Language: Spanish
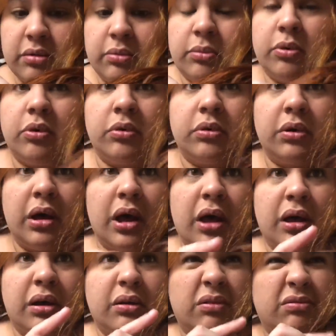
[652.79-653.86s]
Como
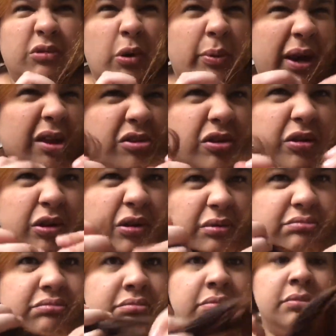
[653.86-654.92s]
ah, cobrizo,
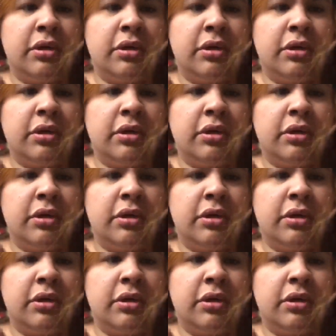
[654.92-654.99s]
¿no?